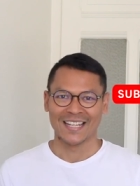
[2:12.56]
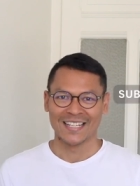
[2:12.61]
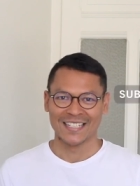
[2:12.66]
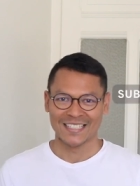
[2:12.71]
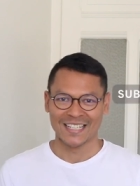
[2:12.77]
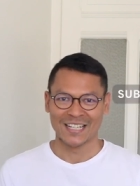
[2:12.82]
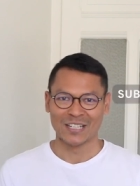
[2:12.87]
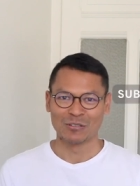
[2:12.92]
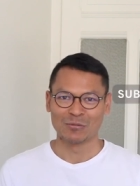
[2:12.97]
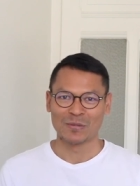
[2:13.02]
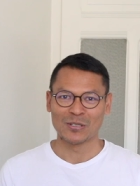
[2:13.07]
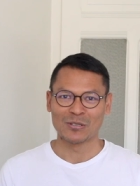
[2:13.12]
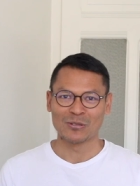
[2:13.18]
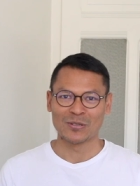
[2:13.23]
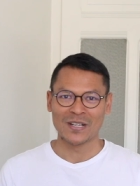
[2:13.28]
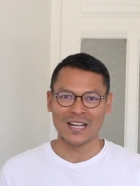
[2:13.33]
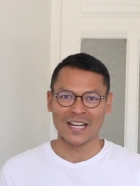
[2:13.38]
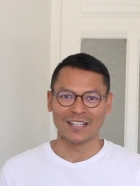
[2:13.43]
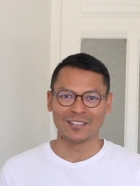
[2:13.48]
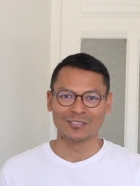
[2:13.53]
jangan lupa
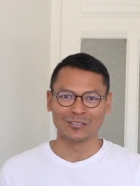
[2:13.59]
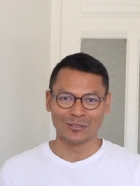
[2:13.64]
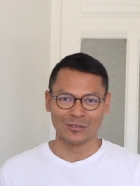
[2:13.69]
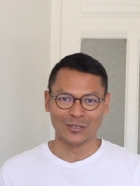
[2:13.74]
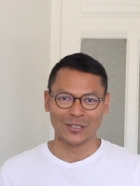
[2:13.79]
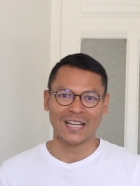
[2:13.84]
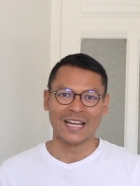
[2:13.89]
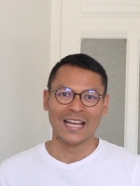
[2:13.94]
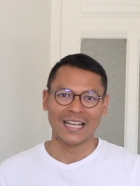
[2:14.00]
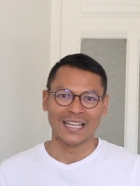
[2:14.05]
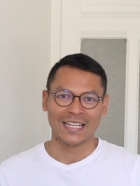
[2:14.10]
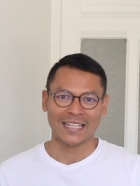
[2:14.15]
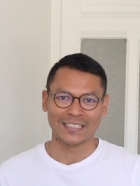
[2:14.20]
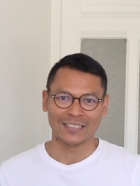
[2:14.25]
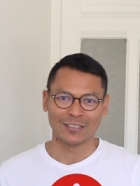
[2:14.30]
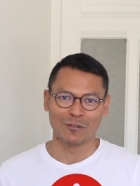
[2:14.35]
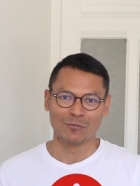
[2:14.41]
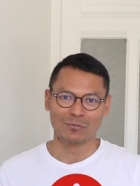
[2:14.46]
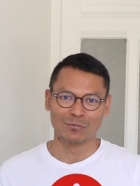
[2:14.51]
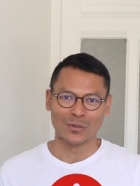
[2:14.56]
juga untuk
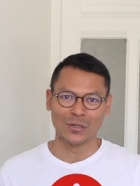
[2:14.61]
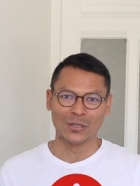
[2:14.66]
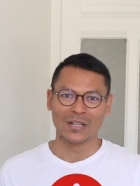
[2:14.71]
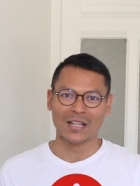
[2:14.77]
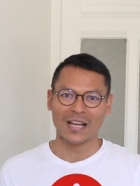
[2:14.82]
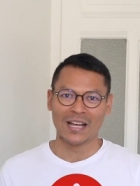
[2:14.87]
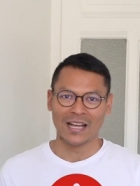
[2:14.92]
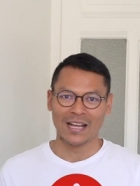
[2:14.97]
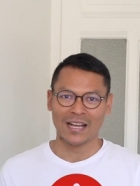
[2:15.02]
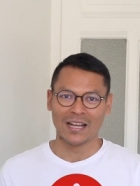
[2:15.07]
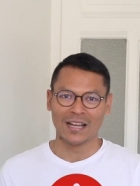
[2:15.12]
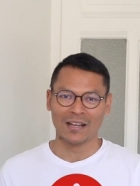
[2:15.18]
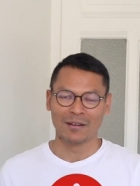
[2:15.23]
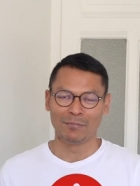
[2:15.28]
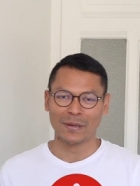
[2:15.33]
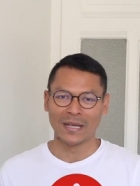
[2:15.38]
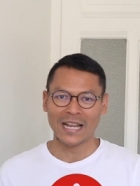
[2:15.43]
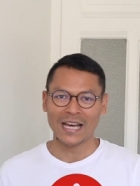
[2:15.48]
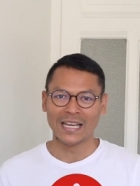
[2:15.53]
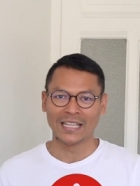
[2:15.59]
tombol uh,
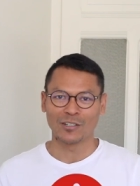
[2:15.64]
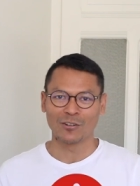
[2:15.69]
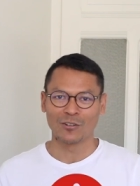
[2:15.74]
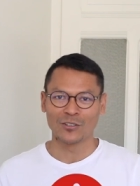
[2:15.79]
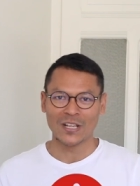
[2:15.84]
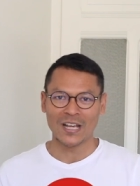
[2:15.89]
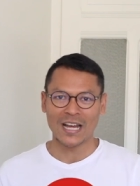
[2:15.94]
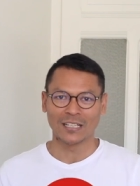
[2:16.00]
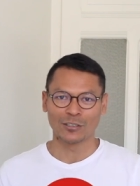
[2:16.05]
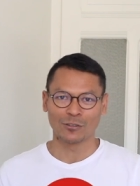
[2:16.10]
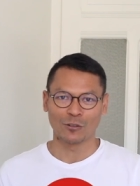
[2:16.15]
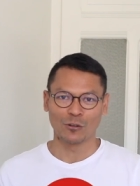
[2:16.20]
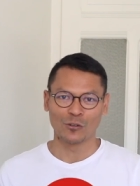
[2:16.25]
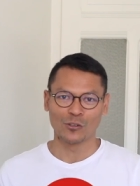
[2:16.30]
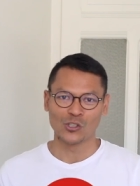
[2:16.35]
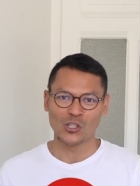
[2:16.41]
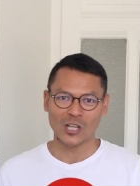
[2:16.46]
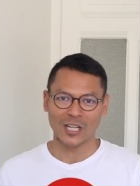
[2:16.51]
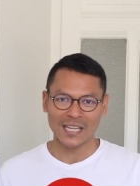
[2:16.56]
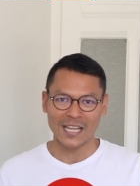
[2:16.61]
bell iconnya atau
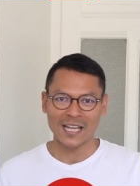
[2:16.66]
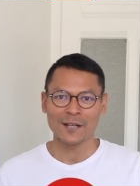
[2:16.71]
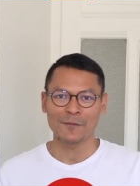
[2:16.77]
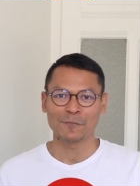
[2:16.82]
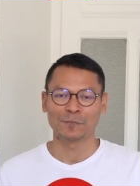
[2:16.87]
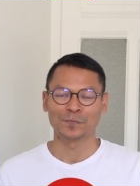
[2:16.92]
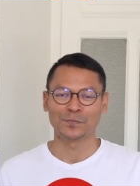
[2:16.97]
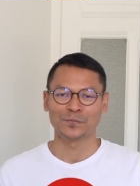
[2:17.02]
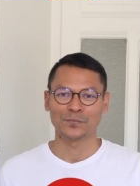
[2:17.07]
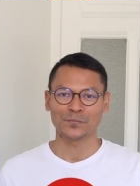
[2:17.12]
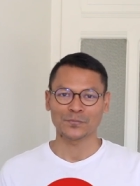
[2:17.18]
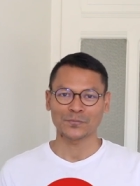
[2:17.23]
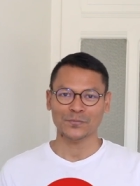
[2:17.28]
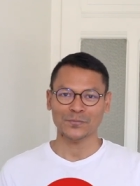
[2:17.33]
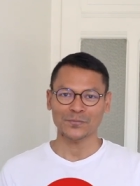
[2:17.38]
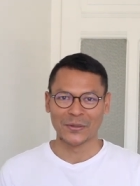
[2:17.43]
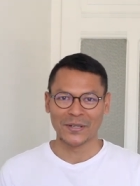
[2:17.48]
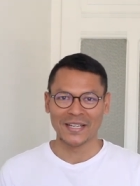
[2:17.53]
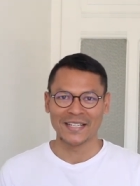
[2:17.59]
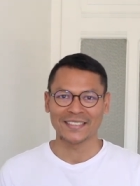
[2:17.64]
loncengnya.
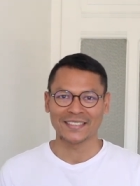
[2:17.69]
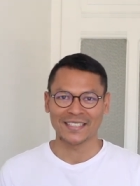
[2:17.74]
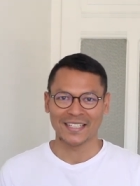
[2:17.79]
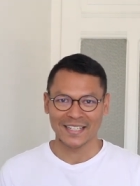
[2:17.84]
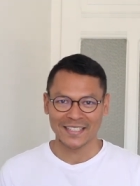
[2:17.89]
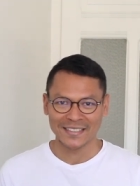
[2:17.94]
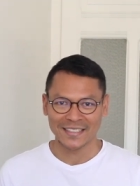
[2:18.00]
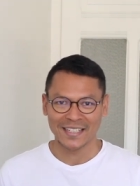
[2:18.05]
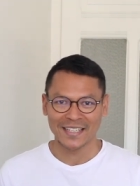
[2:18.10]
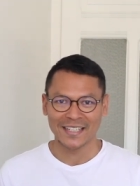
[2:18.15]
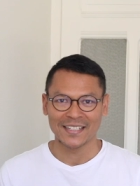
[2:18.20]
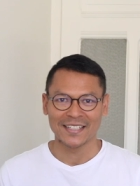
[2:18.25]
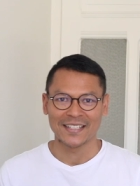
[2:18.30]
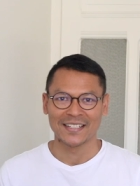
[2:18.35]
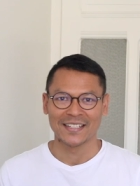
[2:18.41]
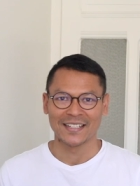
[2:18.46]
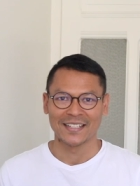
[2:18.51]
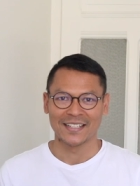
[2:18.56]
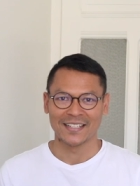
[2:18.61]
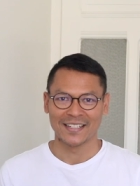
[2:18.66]
Oke, sekarang saya
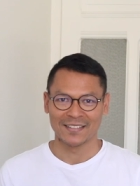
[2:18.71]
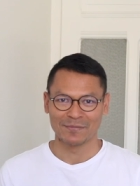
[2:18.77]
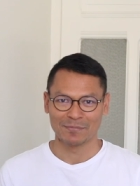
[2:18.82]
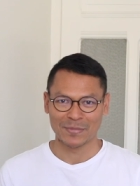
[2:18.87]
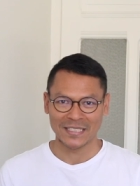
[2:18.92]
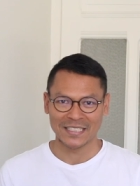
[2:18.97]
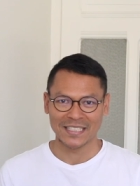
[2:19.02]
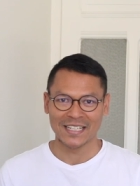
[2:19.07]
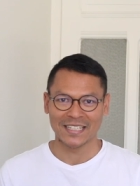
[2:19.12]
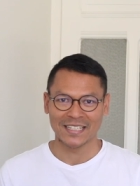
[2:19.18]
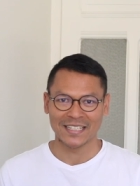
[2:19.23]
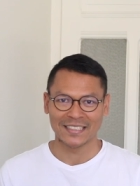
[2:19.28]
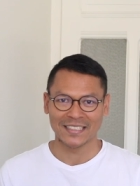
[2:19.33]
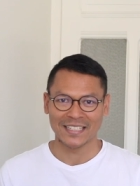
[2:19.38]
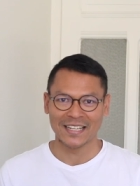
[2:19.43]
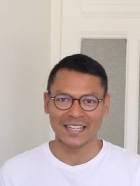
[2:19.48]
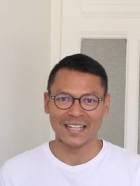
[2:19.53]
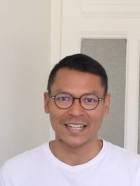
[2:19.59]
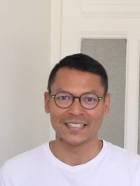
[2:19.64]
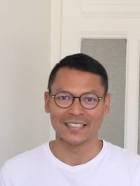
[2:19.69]
eh, persilahkan
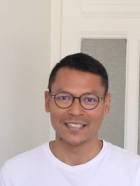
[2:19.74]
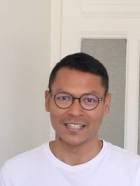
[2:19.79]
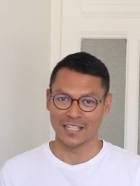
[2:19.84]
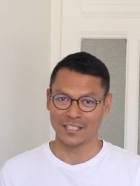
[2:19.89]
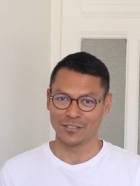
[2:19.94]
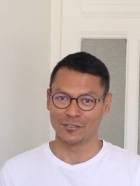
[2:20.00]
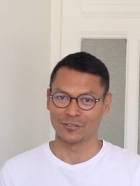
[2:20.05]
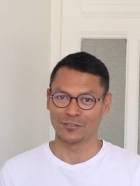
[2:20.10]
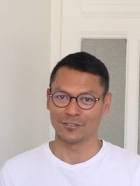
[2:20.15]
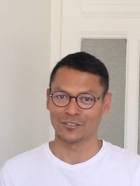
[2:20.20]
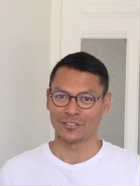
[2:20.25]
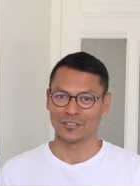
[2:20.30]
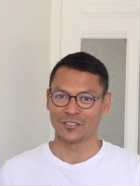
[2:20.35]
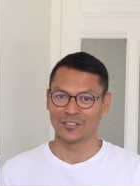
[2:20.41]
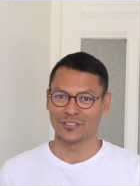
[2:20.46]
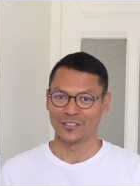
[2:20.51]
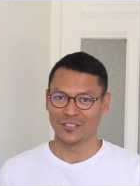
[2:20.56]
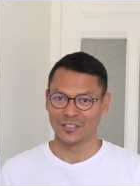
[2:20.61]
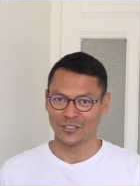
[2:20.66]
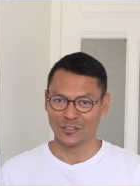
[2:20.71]
kalian lanjut
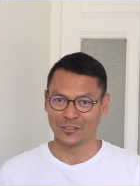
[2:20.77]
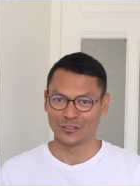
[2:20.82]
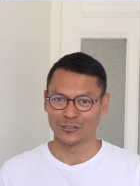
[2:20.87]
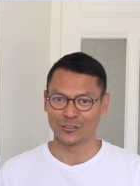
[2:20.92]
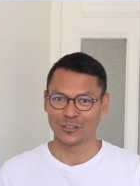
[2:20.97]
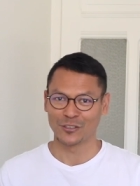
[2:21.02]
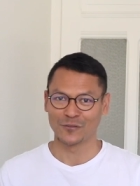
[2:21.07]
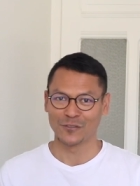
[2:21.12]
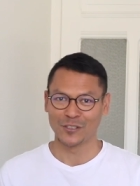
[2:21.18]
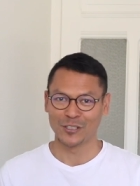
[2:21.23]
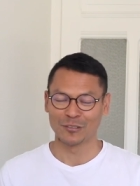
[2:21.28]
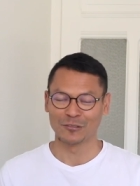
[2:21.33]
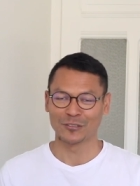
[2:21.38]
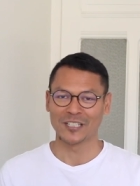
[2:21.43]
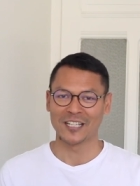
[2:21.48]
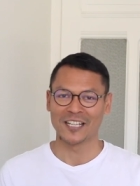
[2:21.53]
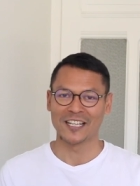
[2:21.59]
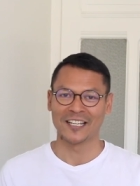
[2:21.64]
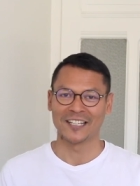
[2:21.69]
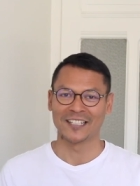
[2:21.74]
nonton video
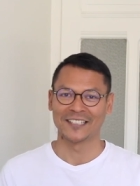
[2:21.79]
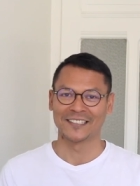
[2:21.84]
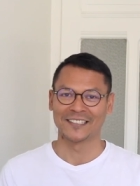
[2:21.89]
saya.